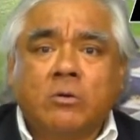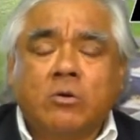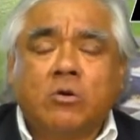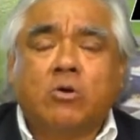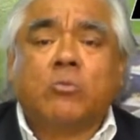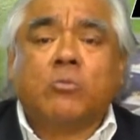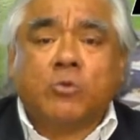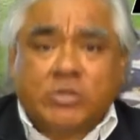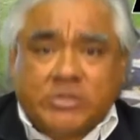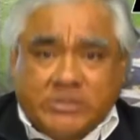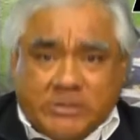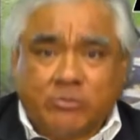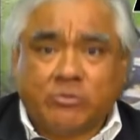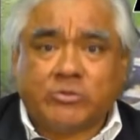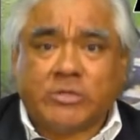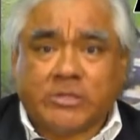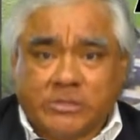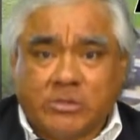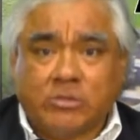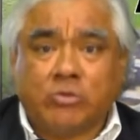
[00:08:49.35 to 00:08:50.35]
como estamos
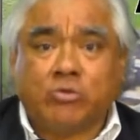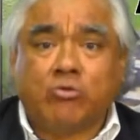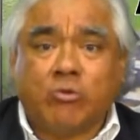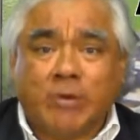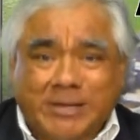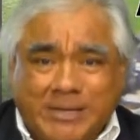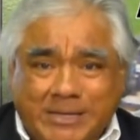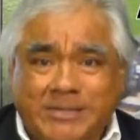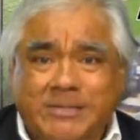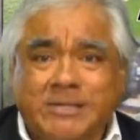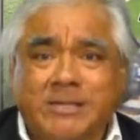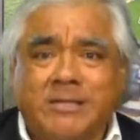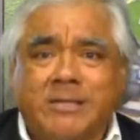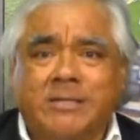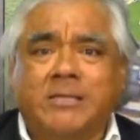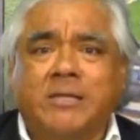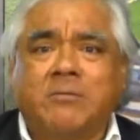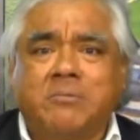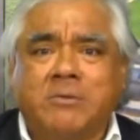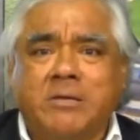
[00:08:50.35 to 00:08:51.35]
haciéndolo aquí desde
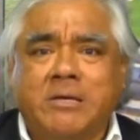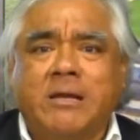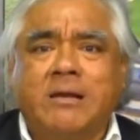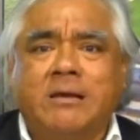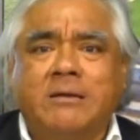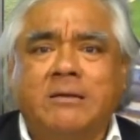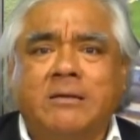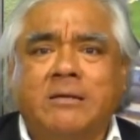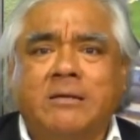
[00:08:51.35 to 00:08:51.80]
Tevial,